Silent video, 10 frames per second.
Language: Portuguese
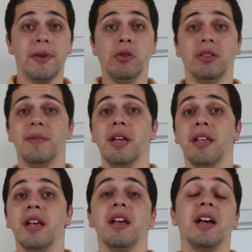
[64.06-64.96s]
essa pessoa
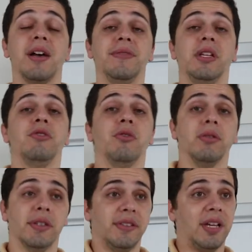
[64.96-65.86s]
também. Afinal de
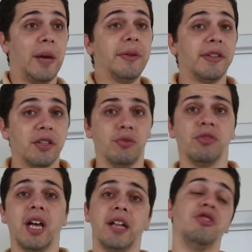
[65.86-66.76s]
contas, se ela precisa de um
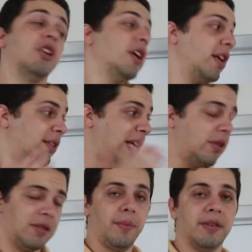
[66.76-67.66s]
site,
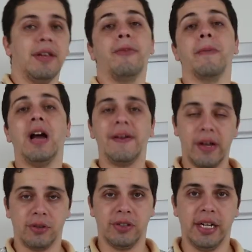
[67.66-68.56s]
na nossa plataforma ela
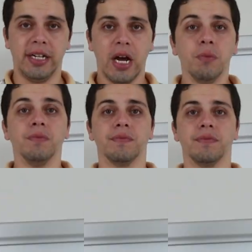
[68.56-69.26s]
vai conseguir criar um.